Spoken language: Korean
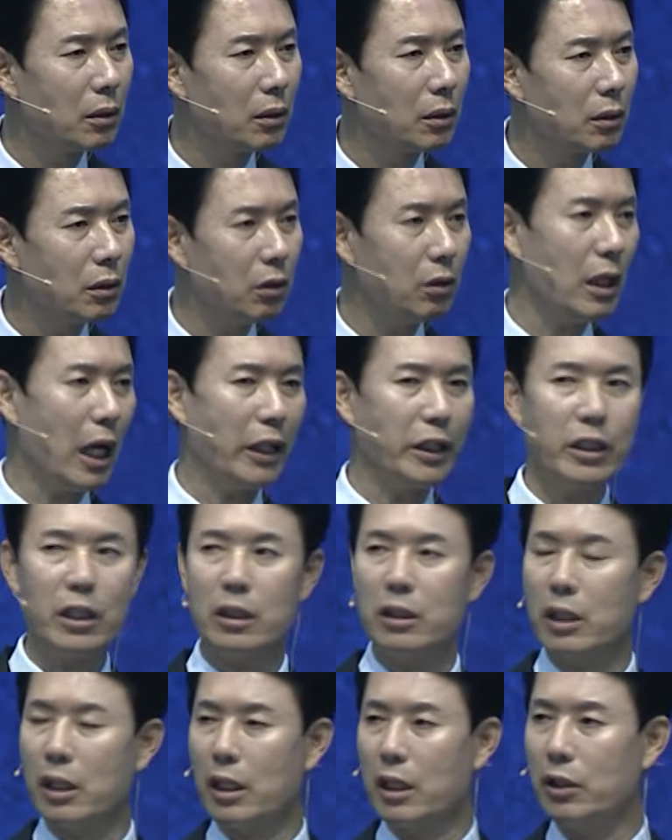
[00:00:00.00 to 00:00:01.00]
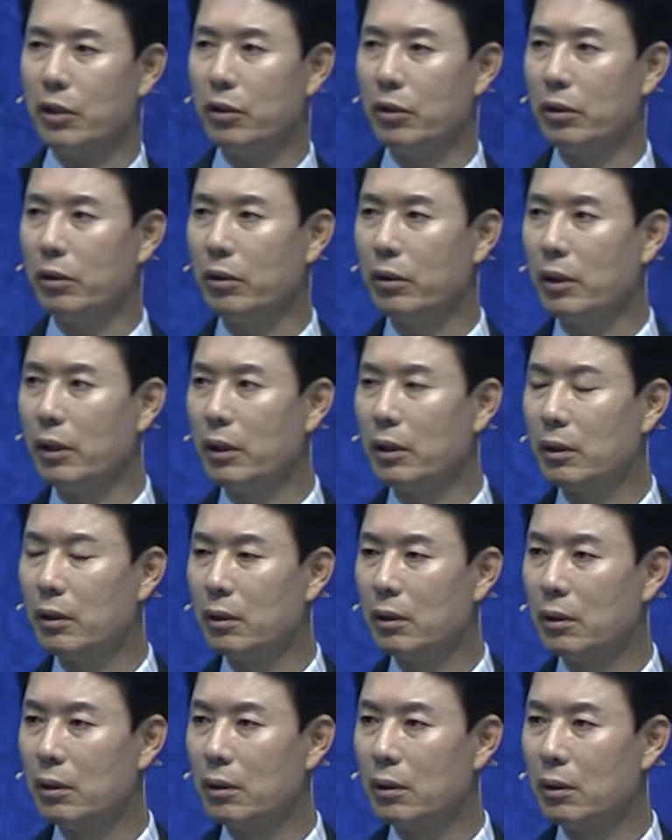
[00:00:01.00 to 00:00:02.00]
그건 아니라는 생각이 드는 거예요.
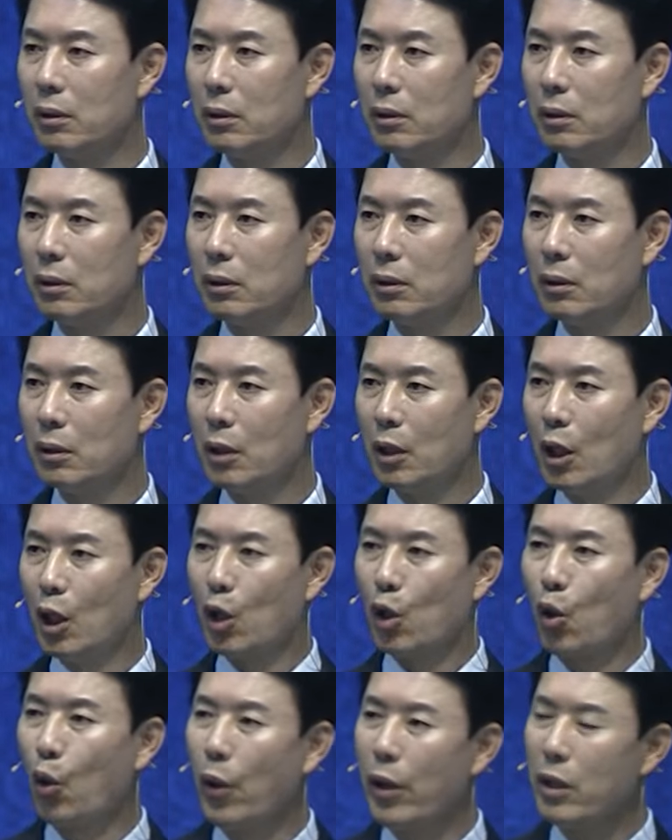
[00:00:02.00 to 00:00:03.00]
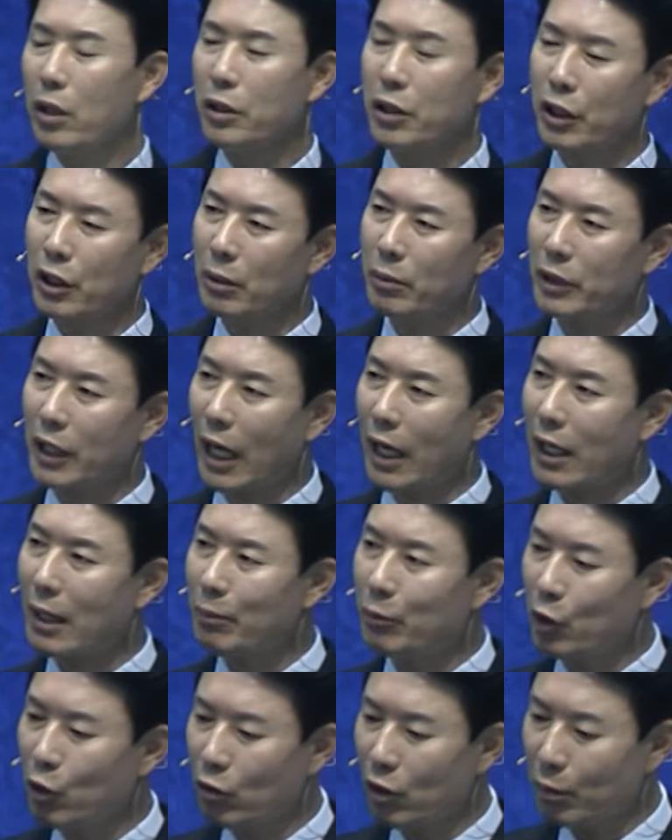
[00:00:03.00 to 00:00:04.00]
교회를 지금
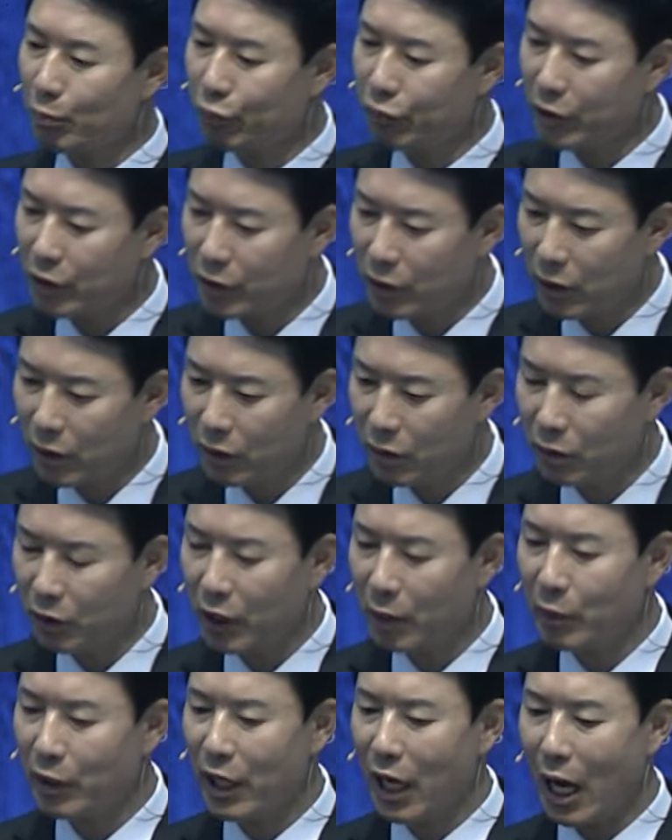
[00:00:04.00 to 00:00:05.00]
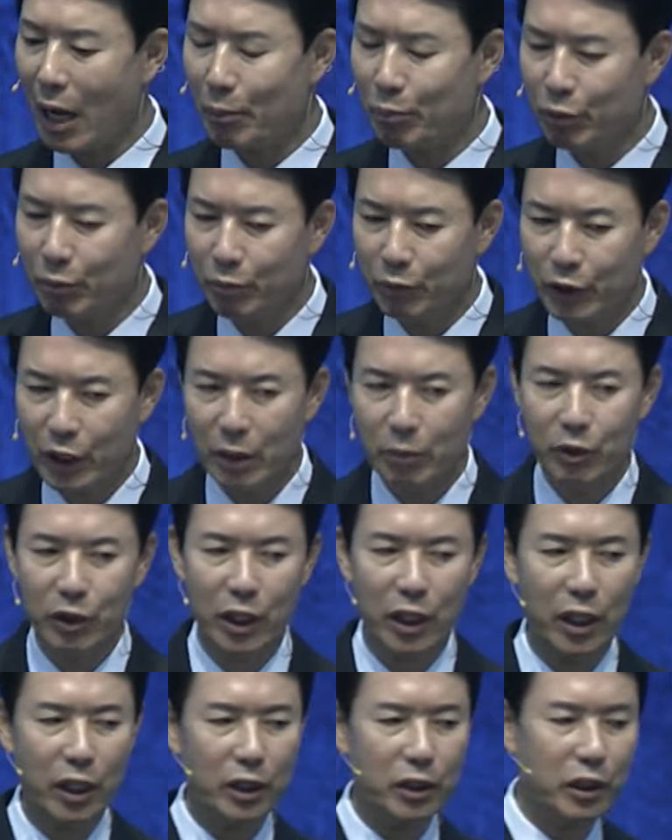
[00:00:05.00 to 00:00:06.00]
사람들과 부딪히는 것 때문에 아픔
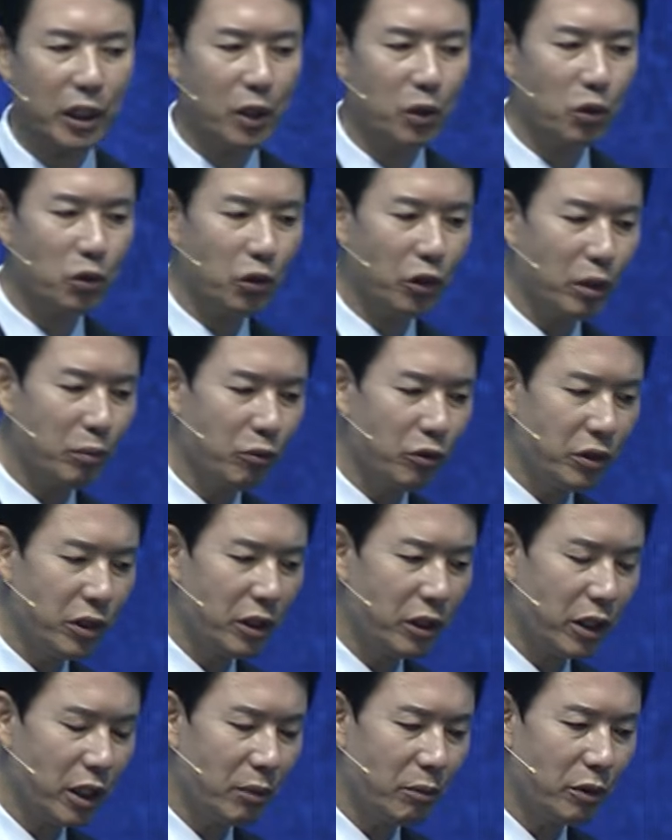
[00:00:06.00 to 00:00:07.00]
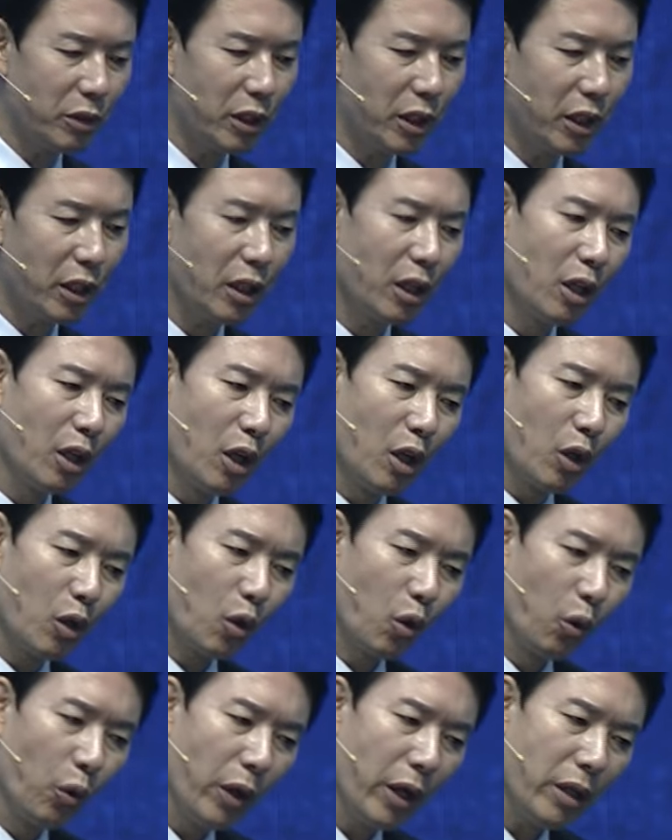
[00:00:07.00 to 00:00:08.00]
때문에 제도적인 문제 때문에
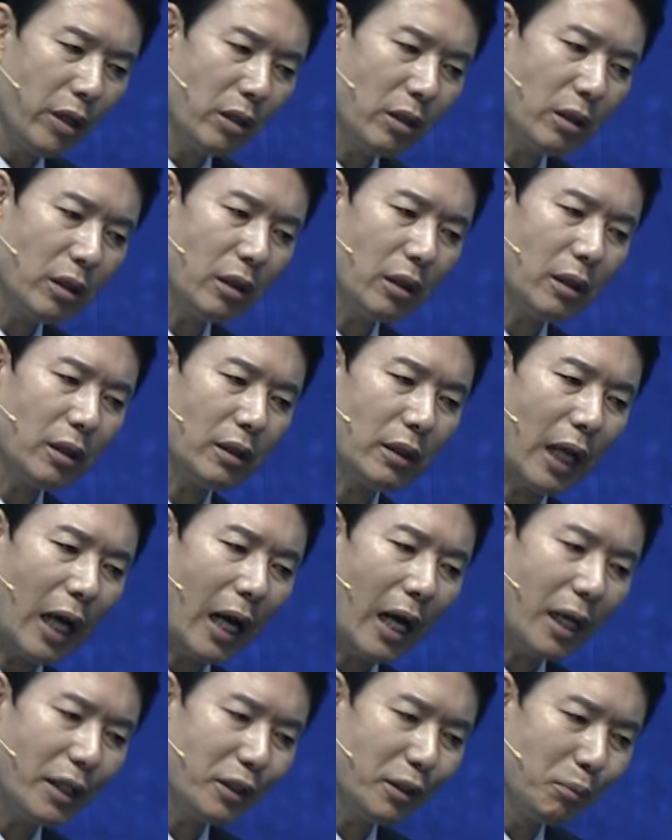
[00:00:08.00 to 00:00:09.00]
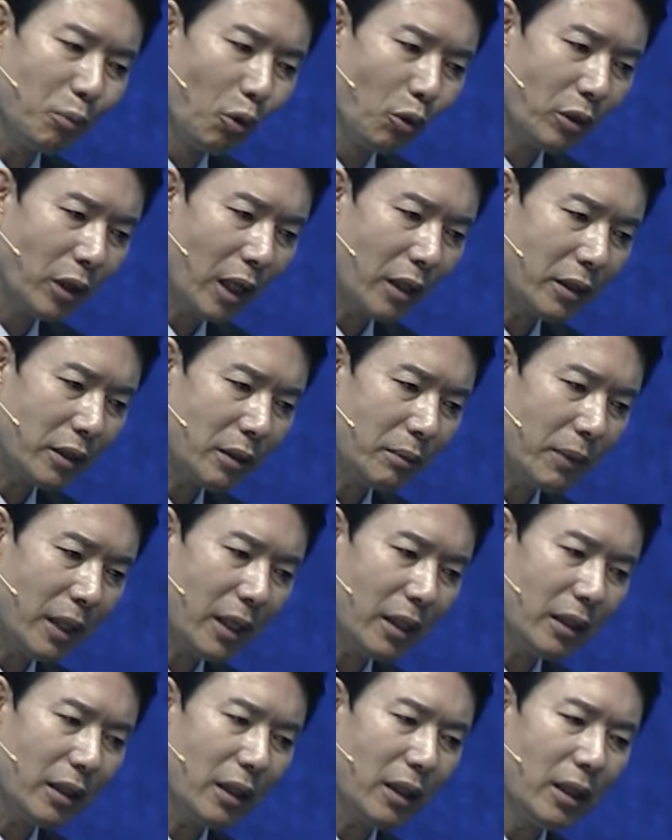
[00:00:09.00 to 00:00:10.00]
교회를 나가지
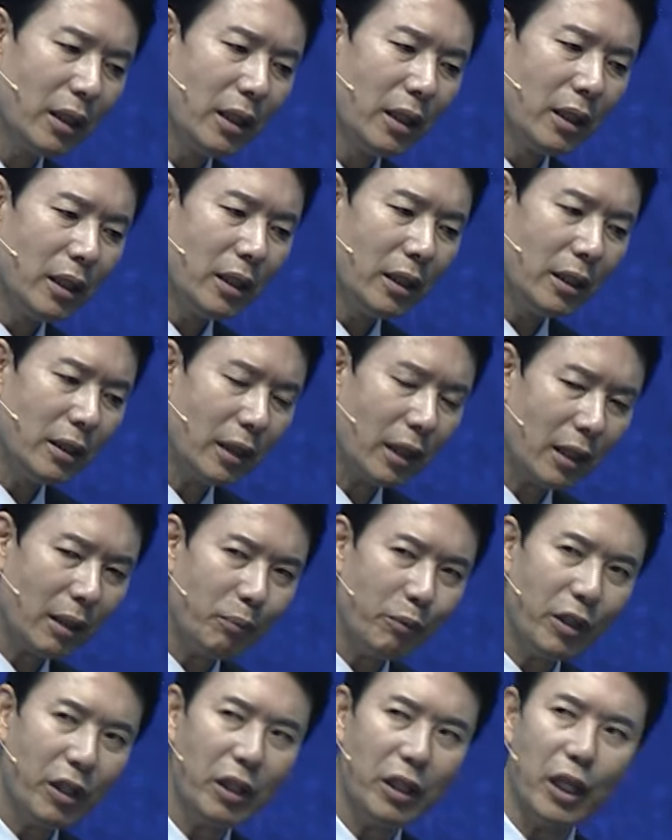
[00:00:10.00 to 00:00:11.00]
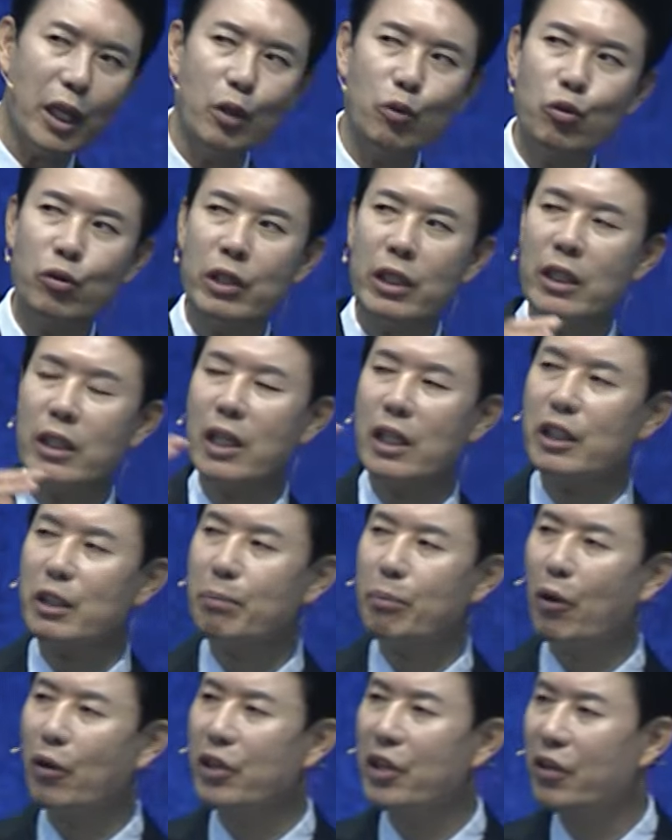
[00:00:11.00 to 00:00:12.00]
못하지만 이 사람들이 예수님까지
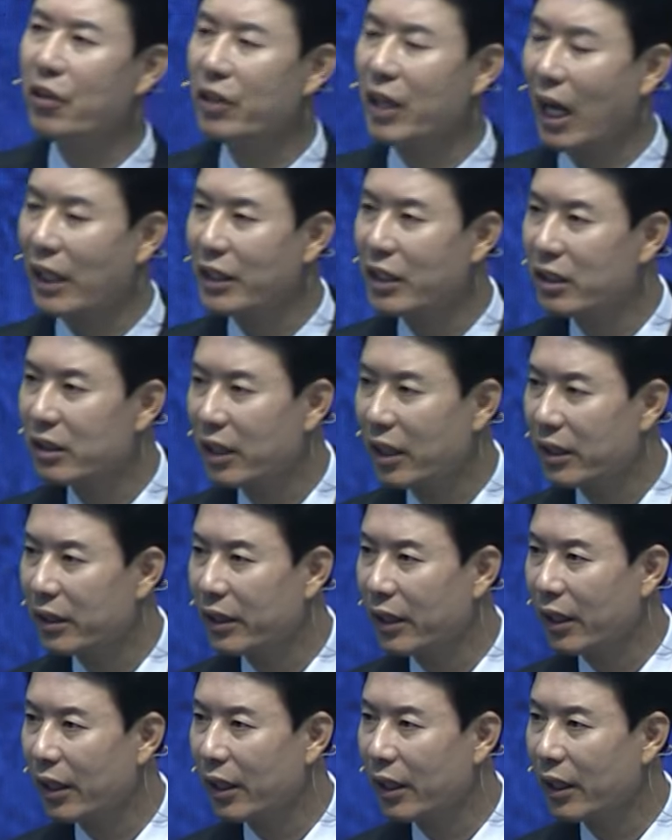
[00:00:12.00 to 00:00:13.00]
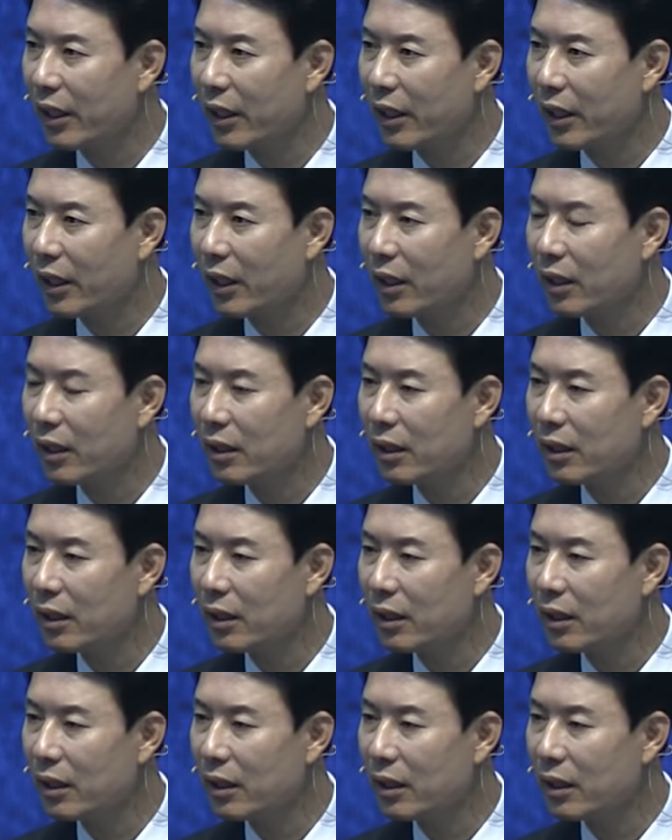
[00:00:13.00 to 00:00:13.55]
버린 건 아닐 텐데